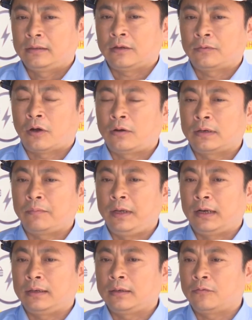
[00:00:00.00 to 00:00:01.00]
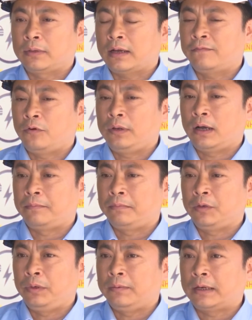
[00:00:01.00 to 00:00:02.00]
Trong đó đặc biệt là cái công tác phối hợp
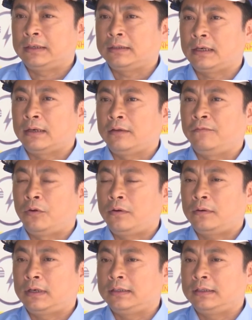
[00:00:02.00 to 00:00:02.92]
với Ủy ban Nhân dân thành phố